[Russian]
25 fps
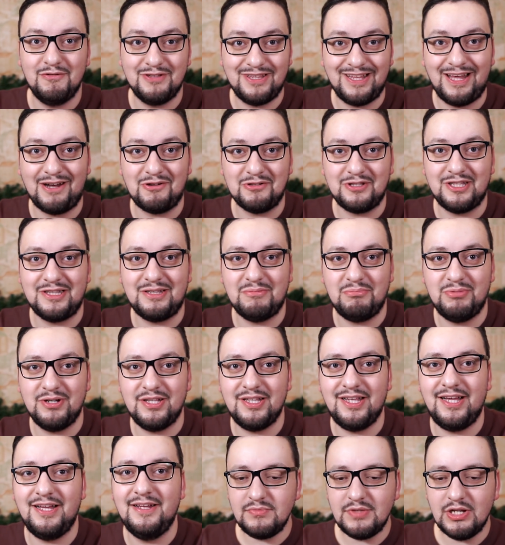Вот так вот это
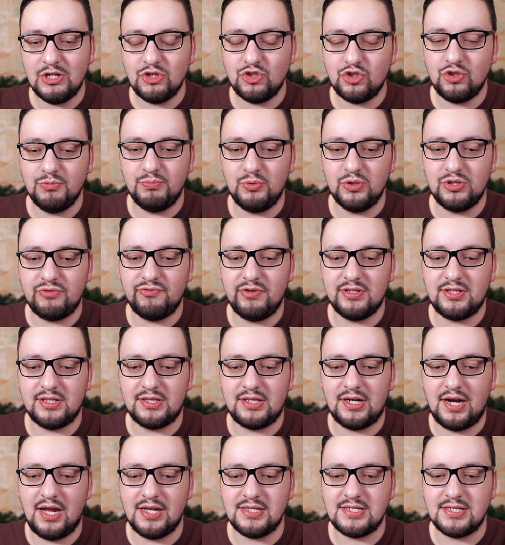было. Что будет в
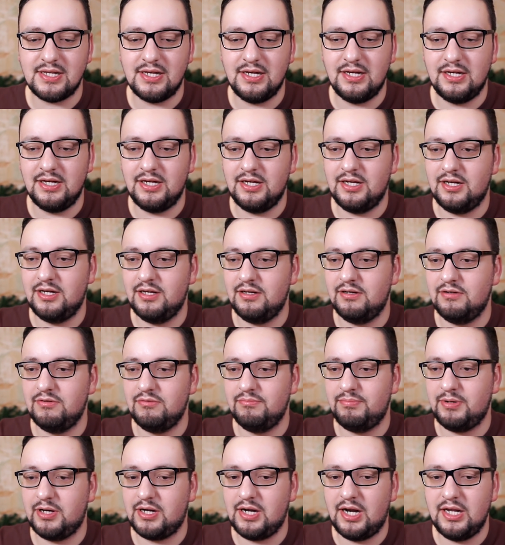этот раз,
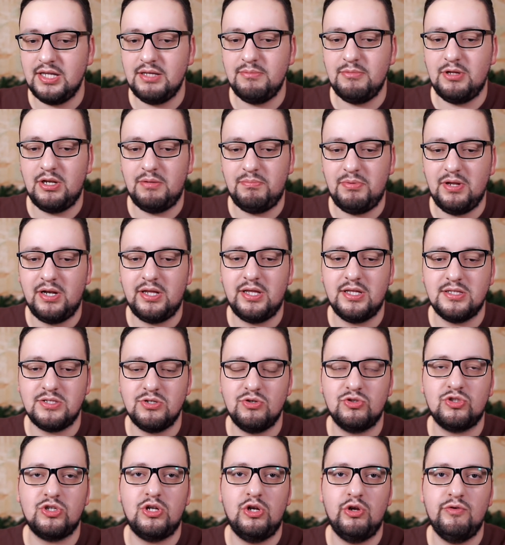э, по крайней мере, Бельгия
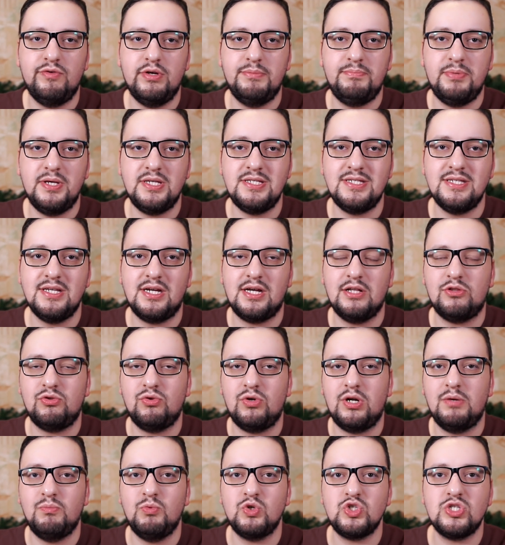делает клевые песни,
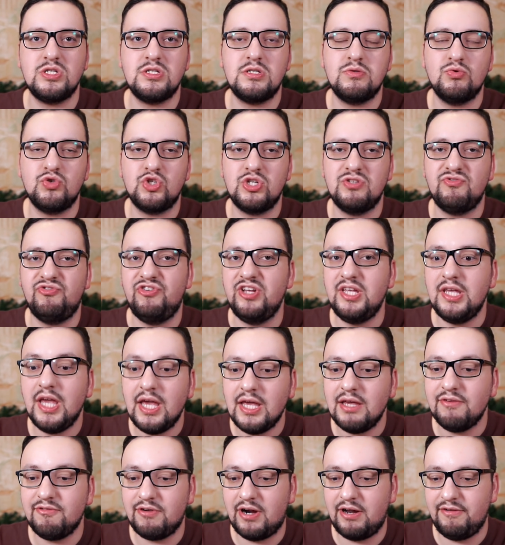которые можно слушать
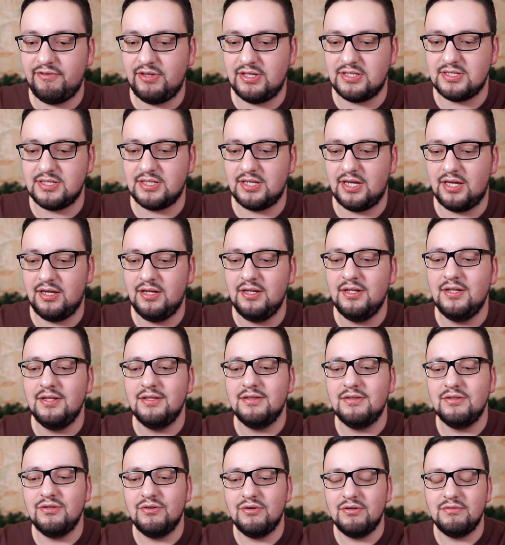вне Евровидения.
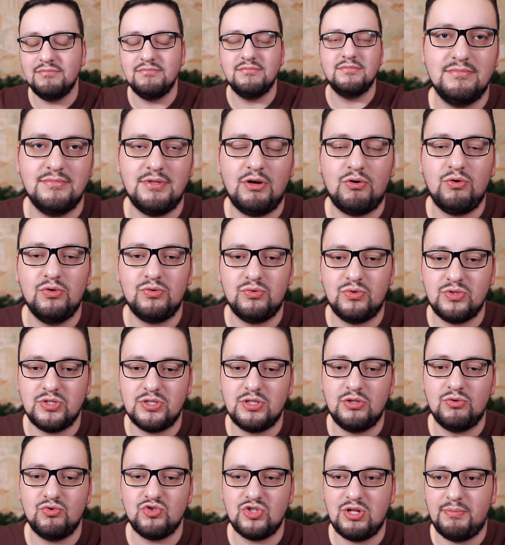Но на
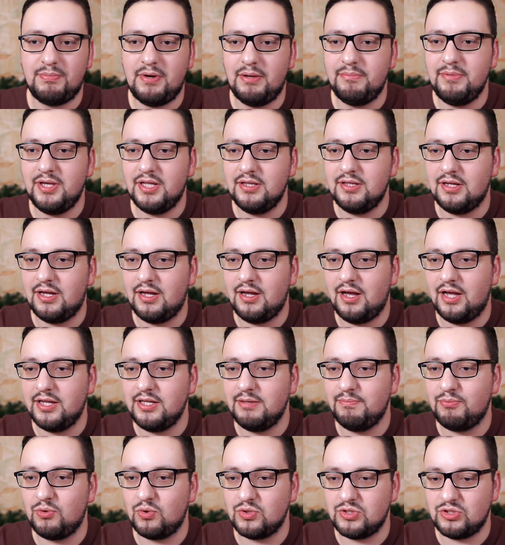конкурсе-то нужна победа, а
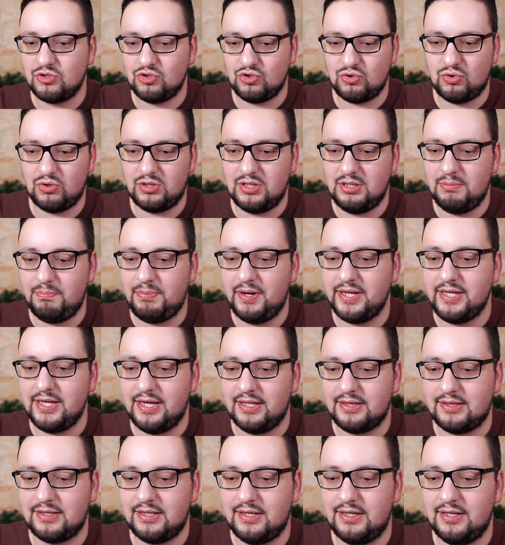не просто что-то
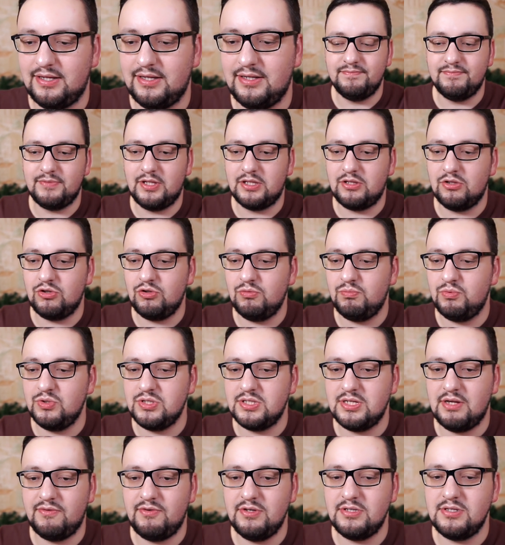непонятное. От этого
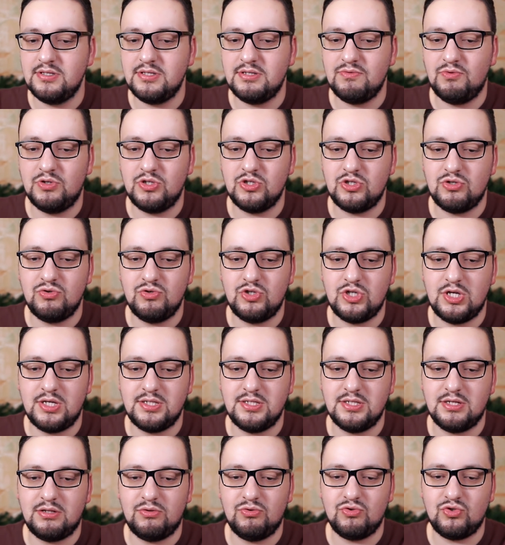будет зависеть сегодняшний
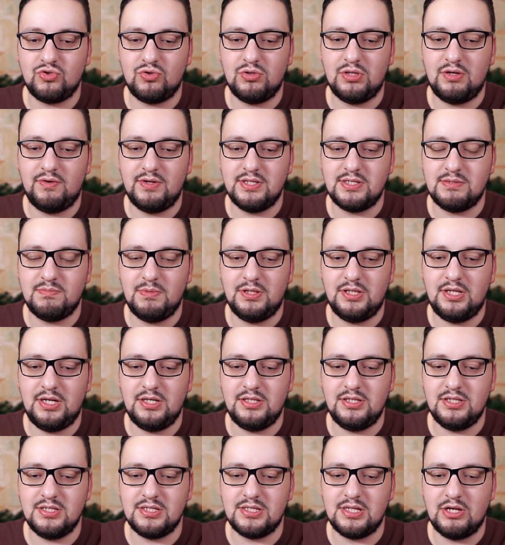участник. Ну что, давайте
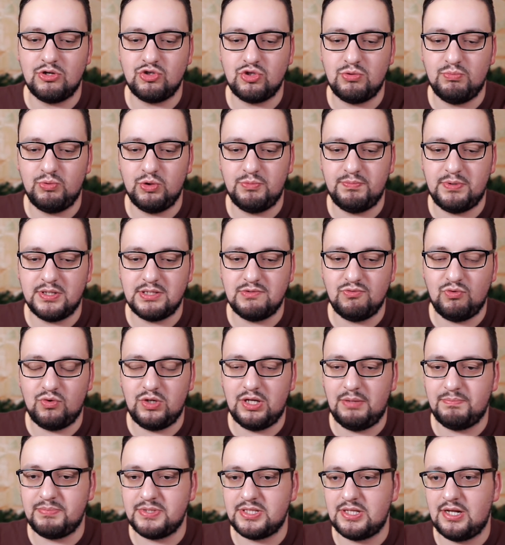смотреть. Не знаю, что будет по
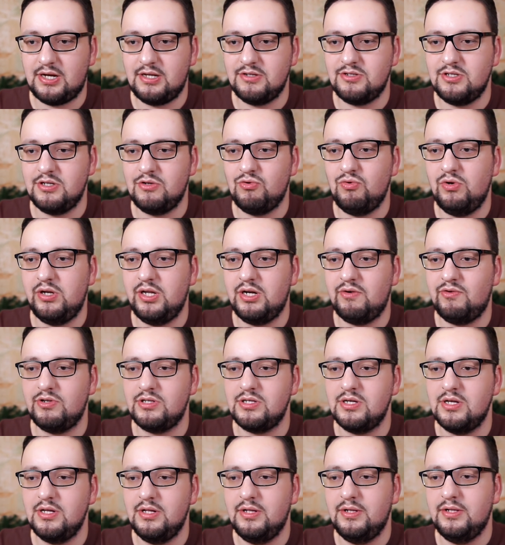звуку, я постараюсь
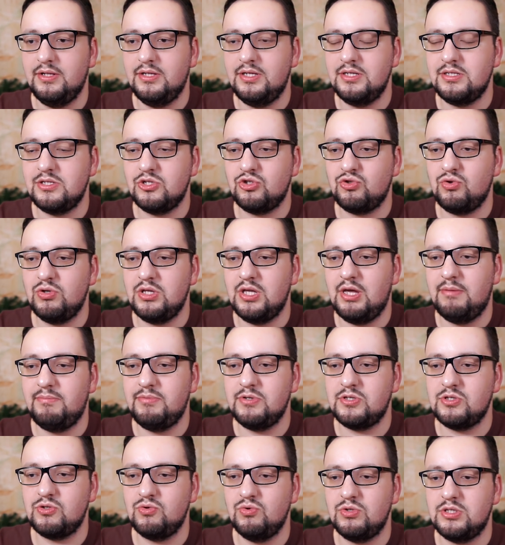регулировать. Если что, не
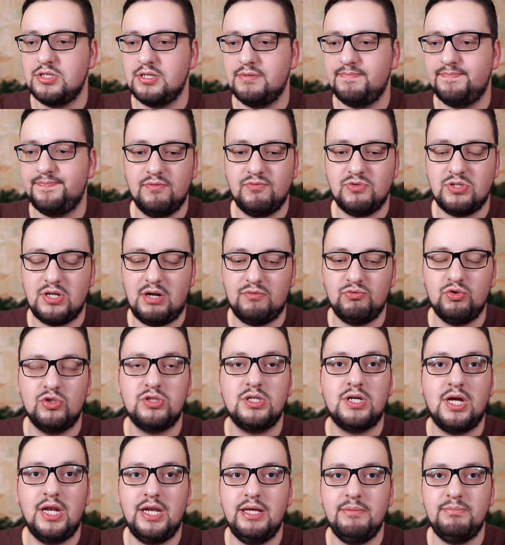обессудьте. Все равно
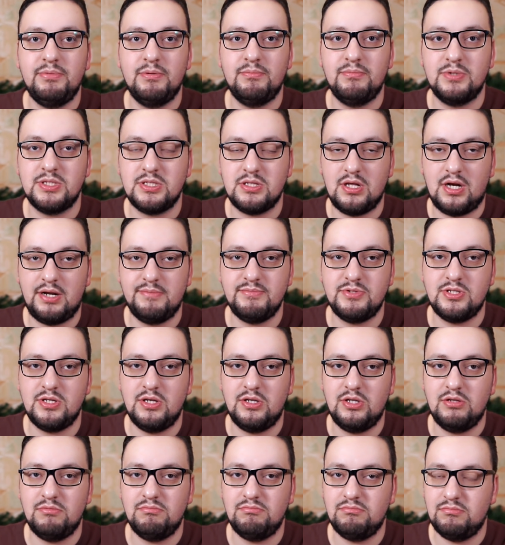это клип, мы
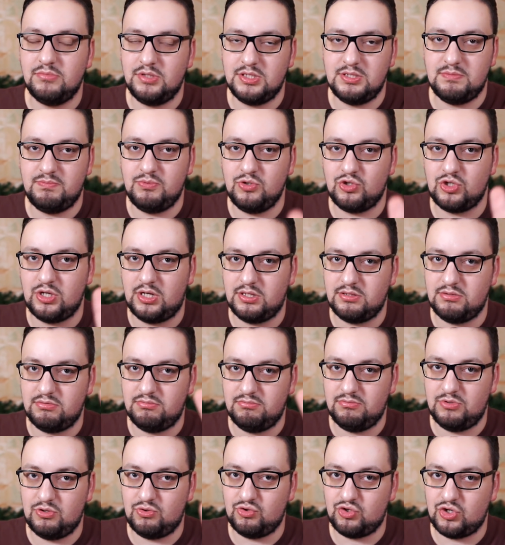стараемся избежать
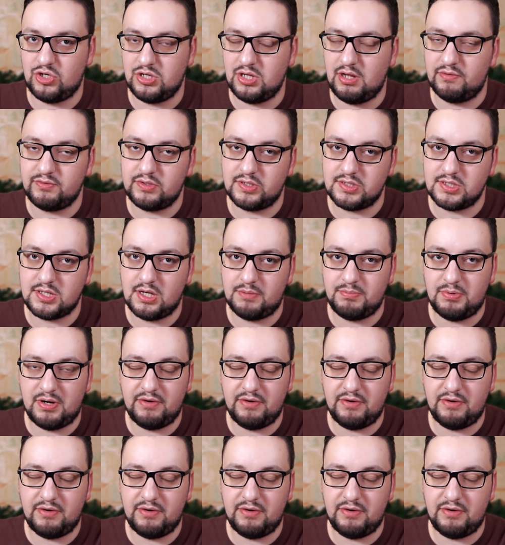нарушения авторских